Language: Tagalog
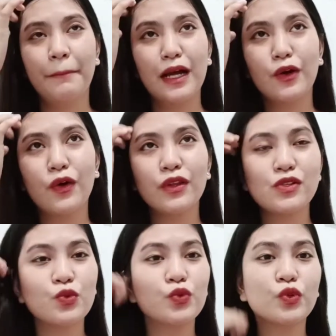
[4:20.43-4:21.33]
Bago ako
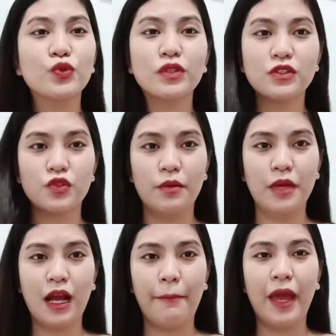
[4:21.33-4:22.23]
nasunog nung
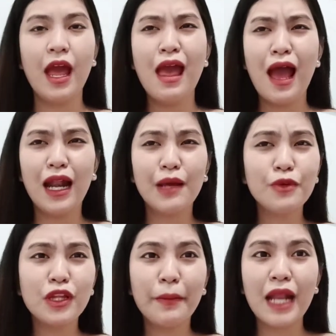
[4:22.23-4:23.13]
nag-swimming kami. Alam
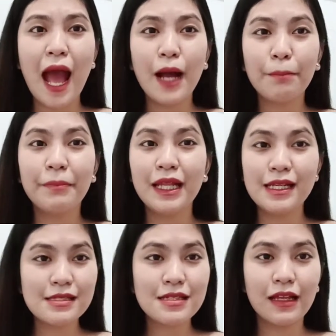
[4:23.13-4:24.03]
niyo naman, ang
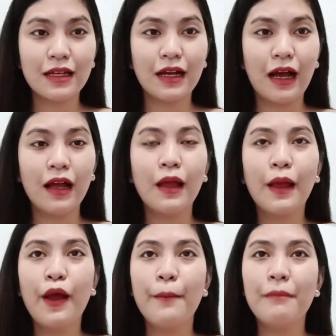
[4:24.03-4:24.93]
bilis talaga
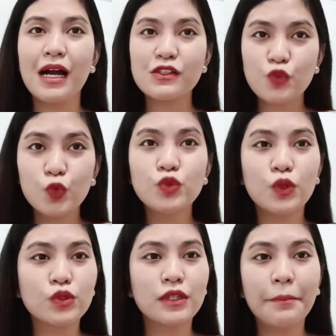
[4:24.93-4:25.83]

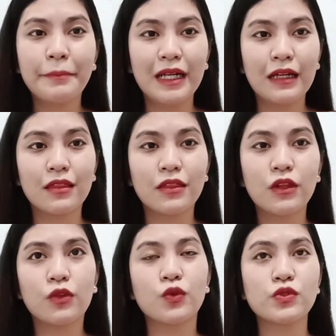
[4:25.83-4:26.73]
makasunog ng balat
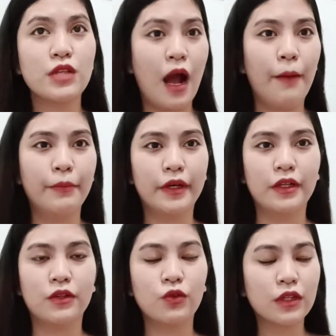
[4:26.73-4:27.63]
nitong summer,
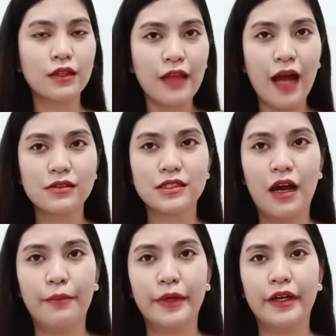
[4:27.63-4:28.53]
nitong nagdaang
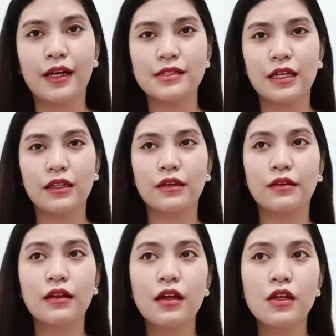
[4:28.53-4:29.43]
summer. Kasi
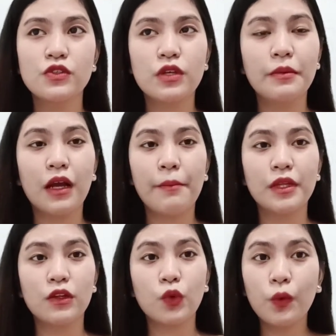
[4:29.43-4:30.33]
nag-swimming kami
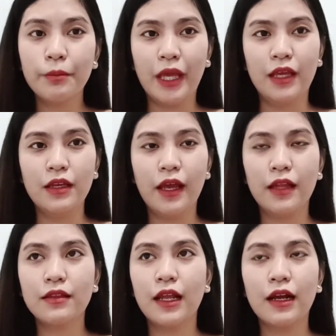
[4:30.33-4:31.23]
nitong May,
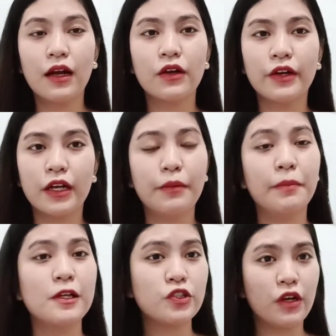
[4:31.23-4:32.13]
and talagang girl,
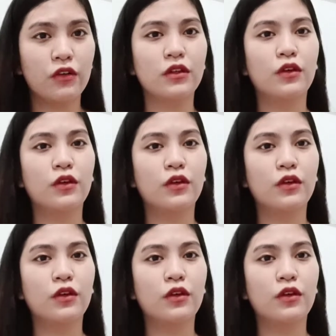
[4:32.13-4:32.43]
may picture ako